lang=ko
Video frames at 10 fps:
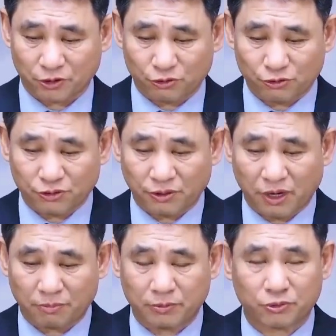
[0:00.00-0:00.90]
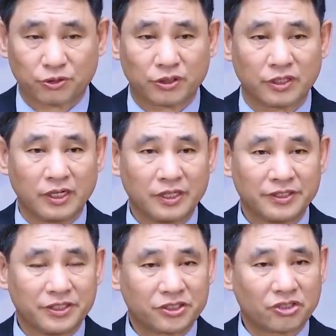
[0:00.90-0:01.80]
규례와 법도를 이
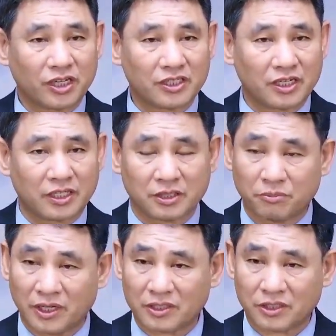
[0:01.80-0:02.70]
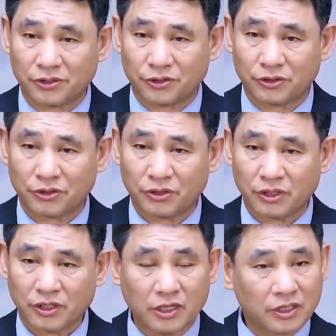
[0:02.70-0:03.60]
신내산에서 뭐 했어요?
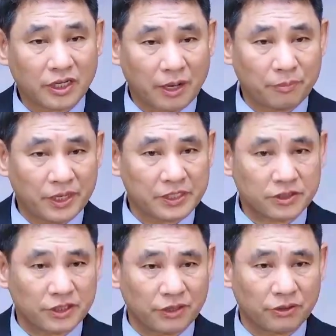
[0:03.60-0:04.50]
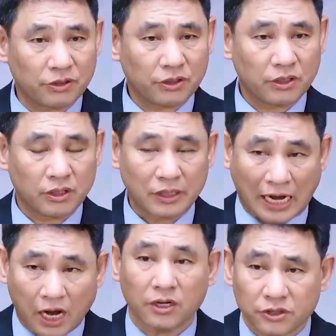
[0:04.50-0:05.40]
1년간 뭐 했어요?
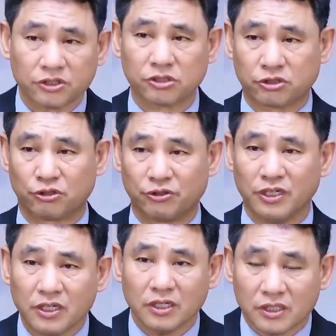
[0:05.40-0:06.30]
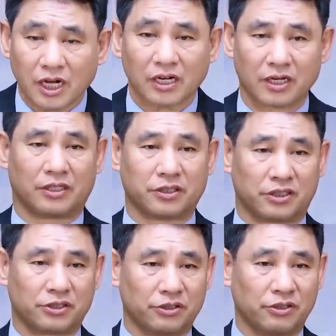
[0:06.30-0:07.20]
가르쳤어요. 1년간
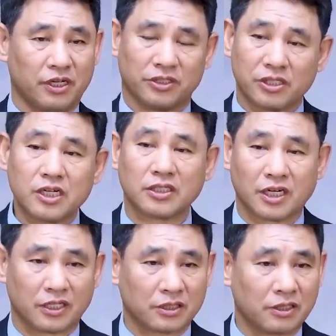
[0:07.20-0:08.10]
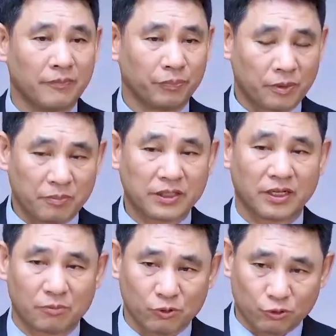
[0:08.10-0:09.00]
가르쳤어요. 신내산에서 만나
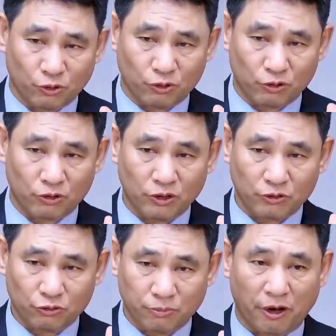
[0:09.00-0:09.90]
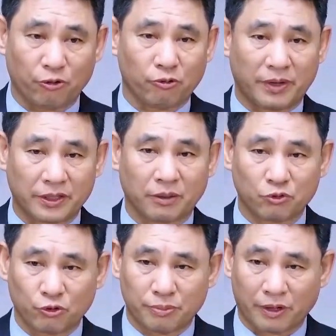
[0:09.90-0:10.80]
먹고또 배우고 만나
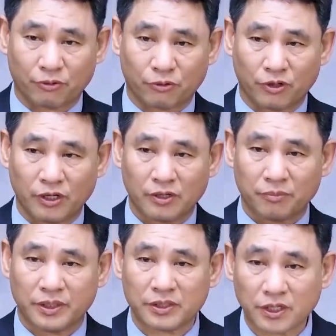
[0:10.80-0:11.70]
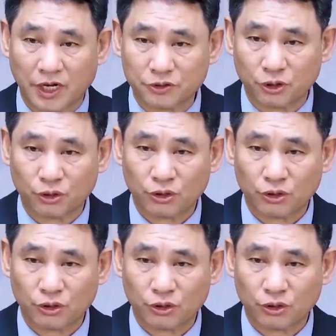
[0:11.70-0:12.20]
먹고 배우고 몇 년간요?